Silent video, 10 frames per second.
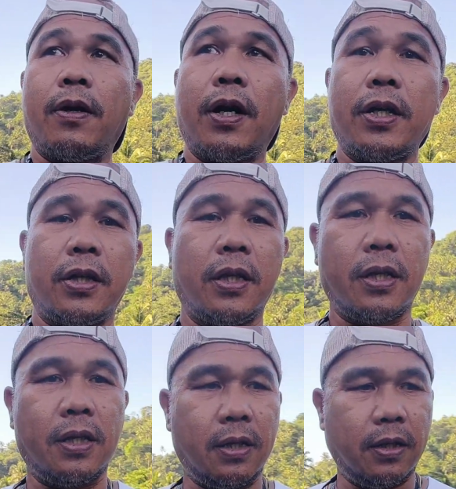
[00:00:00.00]
right
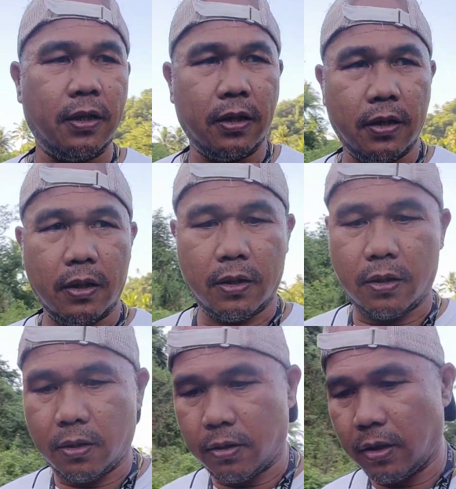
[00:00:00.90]

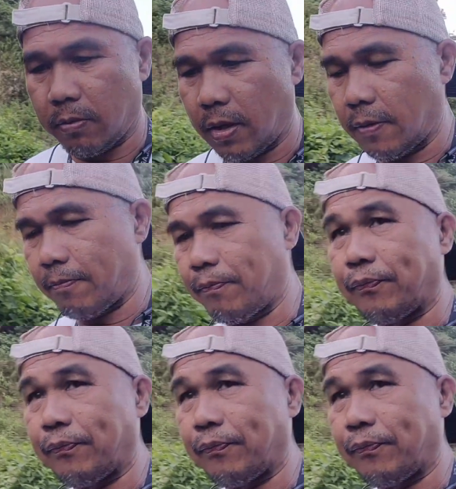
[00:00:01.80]
oh di ba